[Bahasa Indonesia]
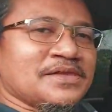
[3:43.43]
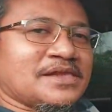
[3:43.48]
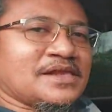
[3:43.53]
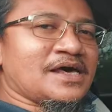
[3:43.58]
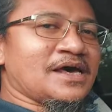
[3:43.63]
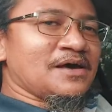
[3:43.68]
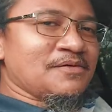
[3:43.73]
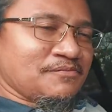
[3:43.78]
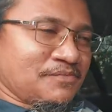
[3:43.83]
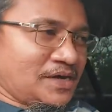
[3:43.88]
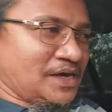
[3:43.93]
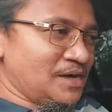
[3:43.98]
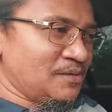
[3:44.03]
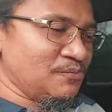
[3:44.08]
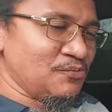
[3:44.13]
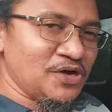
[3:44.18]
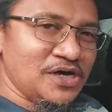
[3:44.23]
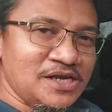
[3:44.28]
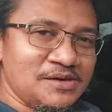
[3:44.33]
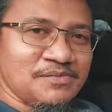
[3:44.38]
Nah,
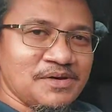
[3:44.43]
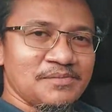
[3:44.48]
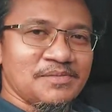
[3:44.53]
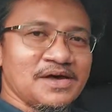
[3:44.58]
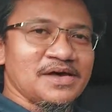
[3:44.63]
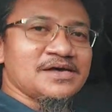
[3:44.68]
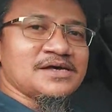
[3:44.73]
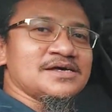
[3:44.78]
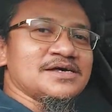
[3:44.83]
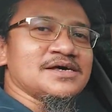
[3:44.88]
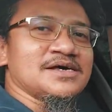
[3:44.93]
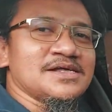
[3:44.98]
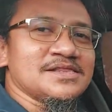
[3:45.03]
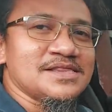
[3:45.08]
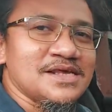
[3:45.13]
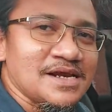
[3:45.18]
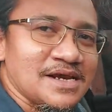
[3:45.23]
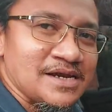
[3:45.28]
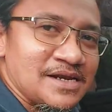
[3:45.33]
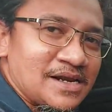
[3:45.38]
BMW ini memang uh,
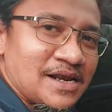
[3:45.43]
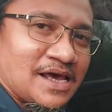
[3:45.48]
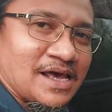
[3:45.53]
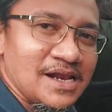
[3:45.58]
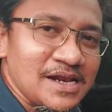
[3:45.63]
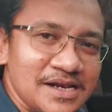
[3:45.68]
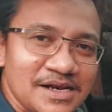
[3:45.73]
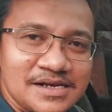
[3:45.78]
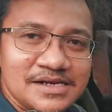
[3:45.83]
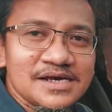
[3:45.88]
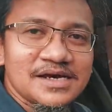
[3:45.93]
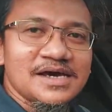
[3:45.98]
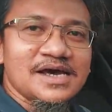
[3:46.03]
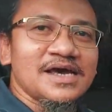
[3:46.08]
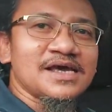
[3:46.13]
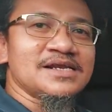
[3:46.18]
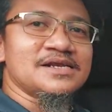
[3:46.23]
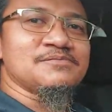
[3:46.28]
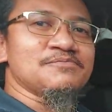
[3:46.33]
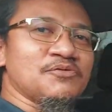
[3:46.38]
terkenal
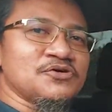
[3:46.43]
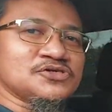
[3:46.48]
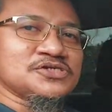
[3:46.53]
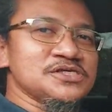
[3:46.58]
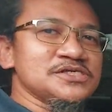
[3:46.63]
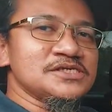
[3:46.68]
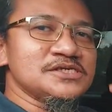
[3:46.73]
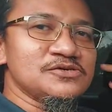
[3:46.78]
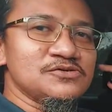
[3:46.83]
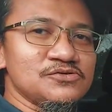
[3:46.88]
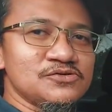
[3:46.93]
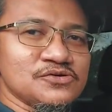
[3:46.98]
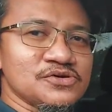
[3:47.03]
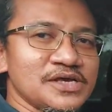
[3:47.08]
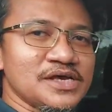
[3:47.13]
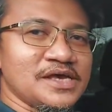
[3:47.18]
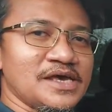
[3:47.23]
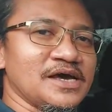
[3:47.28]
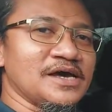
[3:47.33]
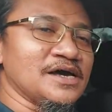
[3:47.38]
dengan posisi
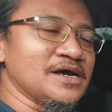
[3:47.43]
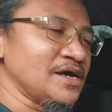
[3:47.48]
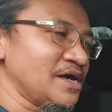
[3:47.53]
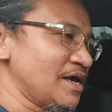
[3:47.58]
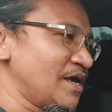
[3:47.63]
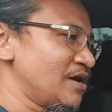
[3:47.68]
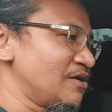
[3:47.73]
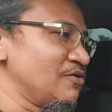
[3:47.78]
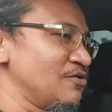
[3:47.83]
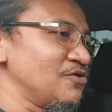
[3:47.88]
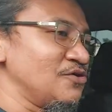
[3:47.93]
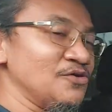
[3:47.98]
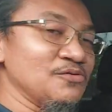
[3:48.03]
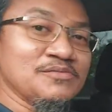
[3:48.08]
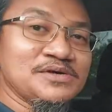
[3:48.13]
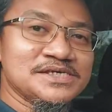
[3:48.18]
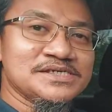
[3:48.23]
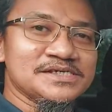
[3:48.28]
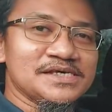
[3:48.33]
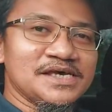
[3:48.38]
duduknya yang
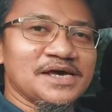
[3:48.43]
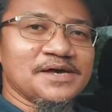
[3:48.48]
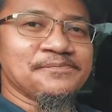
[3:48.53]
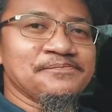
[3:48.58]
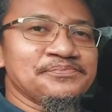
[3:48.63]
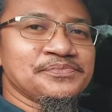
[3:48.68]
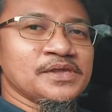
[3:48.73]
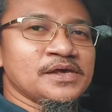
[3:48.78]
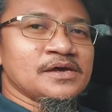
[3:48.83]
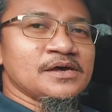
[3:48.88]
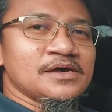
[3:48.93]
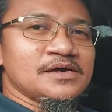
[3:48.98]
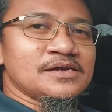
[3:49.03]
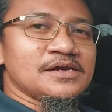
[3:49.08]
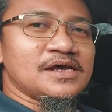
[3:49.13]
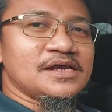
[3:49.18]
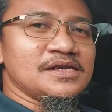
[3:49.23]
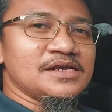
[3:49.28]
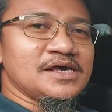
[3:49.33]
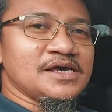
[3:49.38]
ergonomis ya.
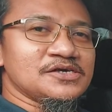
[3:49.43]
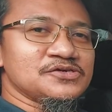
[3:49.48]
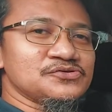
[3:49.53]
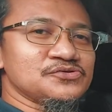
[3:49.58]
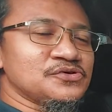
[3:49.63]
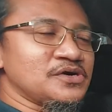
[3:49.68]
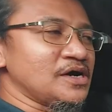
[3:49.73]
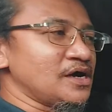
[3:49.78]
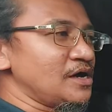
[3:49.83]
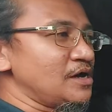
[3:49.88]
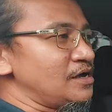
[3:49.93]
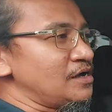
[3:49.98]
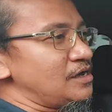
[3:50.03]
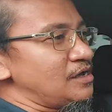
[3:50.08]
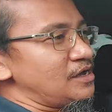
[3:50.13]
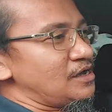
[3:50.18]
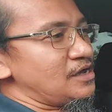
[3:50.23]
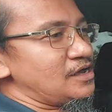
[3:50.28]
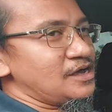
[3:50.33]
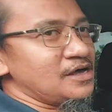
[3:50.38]
Dan dia juga
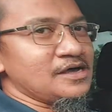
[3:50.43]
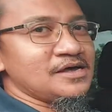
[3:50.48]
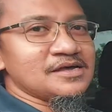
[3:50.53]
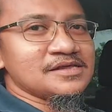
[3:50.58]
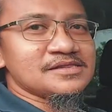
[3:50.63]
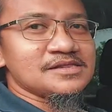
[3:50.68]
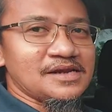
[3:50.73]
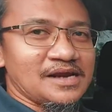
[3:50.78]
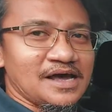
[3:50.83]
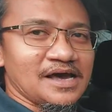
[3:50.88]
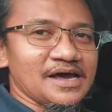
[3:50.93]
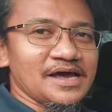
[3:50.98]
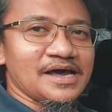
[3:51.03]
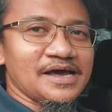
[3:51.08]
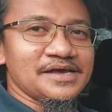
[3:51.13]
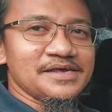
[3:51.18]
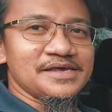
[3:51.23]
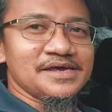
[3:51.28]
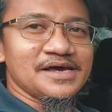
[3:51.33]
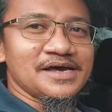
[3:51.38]
uh,
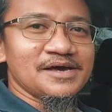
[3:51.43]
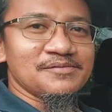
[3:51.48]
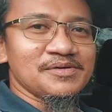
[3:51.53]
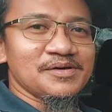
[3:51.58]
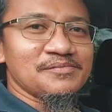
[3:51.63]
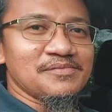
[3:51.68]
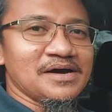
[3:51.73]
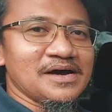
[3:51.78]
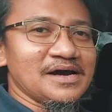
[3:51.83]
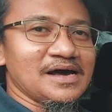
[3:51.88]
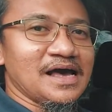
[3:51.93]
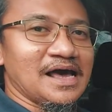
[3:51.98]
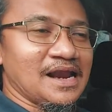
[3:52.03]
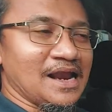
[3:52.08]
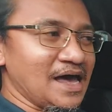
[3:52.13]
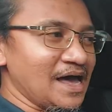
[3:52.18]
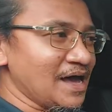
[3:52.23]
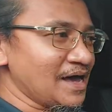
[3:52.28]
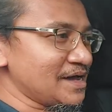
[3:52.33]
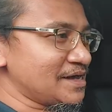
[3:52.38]
tenaganya memang
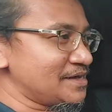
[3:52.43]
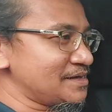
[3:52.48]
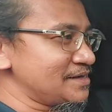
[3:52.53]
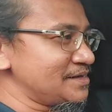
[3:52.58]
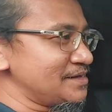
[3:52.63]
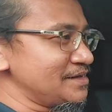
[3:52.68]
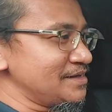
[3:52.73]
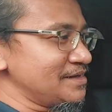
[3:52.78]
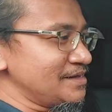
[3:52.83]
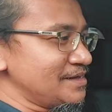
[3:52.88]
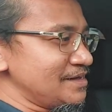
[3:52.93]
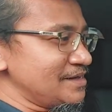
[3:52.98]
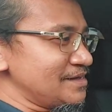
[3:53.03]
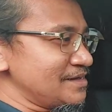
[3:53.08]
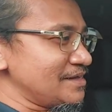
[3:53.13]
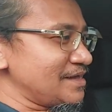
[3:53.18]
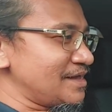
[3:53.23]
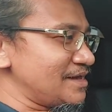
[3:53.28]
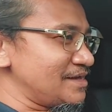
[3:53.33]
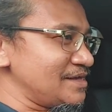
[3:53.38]
galak.
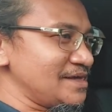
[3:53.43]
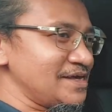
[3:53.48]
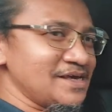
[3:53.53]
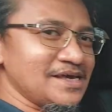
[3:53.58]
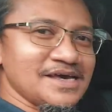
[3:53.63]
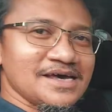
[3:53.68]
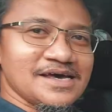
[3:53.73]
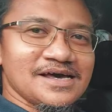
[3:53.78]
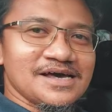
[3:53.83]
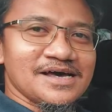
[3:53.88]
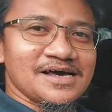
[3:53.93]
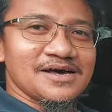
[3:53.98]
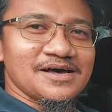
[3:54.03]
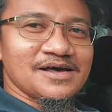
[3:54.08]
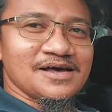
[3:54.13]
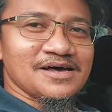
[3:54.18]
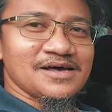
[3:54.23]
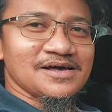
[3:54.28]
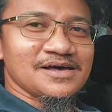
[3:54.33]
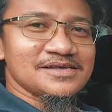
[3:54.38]
Jadi uh,
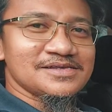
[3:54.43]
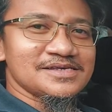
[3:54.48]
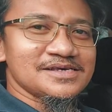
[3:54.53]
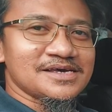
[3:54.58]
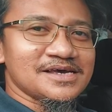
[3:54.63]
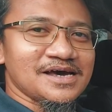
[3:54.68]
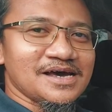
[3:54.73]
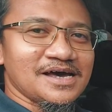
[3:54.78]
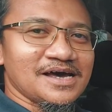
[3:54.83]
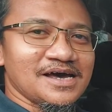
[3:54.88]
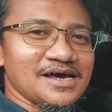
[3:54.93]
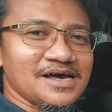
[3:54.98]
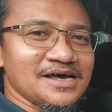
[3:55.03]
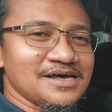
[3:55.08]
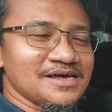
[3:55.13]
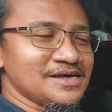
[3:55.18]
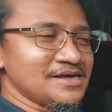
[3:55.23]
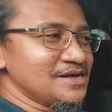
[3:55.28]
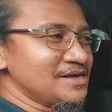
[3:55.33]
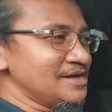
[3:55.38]
jika
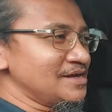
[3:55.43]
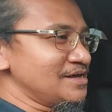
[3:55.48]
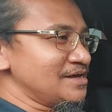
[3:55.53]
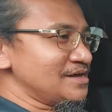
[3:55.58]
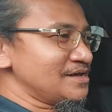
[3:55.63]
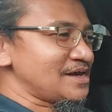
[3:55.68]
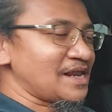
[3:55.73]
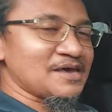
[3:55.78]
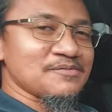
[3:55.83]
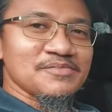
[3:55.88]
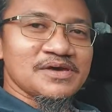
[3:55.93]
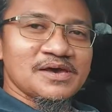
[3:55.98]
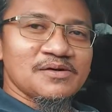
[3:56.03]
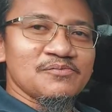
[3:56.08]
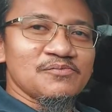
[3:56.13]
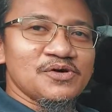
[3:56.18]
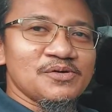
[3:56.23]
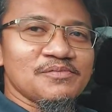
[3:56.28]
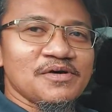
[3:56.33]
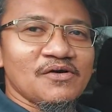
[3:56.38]
naik
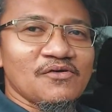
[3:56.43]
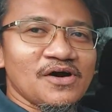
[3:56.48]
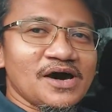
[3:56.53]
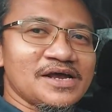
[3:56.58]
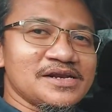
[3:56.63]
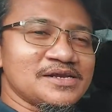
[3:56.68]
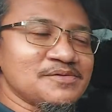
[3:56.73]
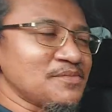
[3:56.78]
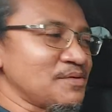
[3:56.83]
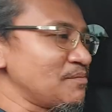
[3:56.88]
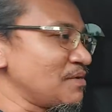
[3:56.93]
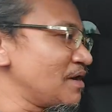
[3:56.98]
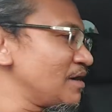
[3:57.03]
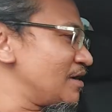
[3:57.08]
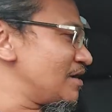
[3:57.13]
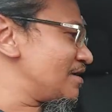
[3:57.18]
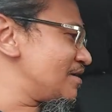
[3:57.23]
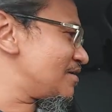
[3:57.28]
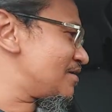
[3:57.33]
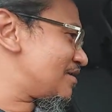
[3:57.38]
BMW bawaannya memang
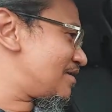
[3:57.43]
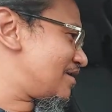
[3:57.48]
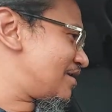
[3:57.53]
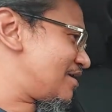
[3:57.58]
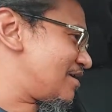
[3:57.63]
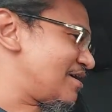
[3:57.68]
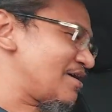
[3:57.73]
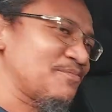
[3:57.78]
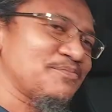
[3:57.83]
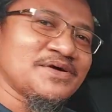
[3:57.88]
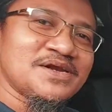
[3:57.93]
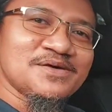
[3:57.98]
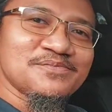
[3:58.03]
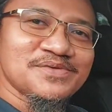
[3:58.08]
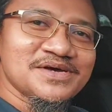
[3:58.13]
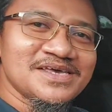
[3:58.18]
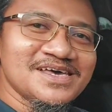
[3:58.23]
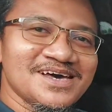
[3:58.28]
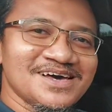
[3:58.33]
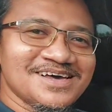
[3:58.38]
uh, apa
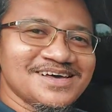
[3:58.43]
namanya?